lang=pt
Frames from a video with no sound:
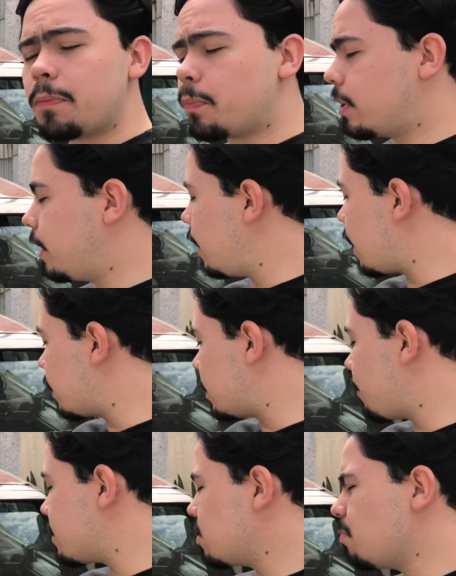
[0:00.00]
porque, cara, tá
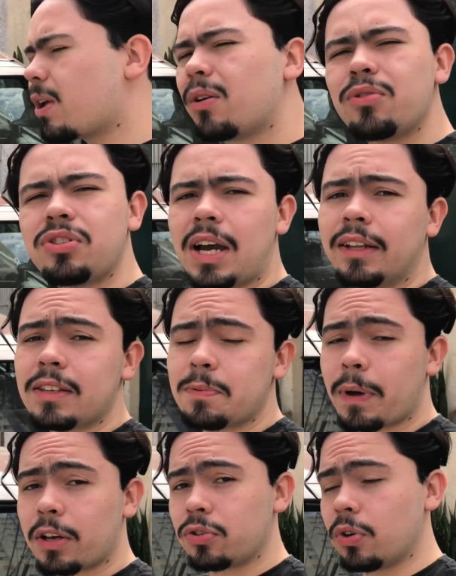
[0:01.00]
fazendo um barulho chato esse
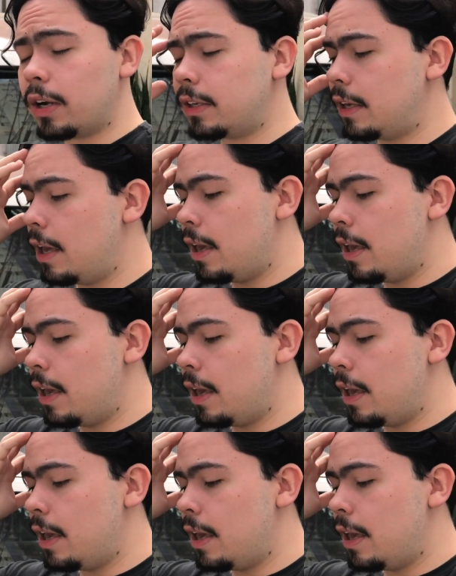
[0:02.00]
para-choque.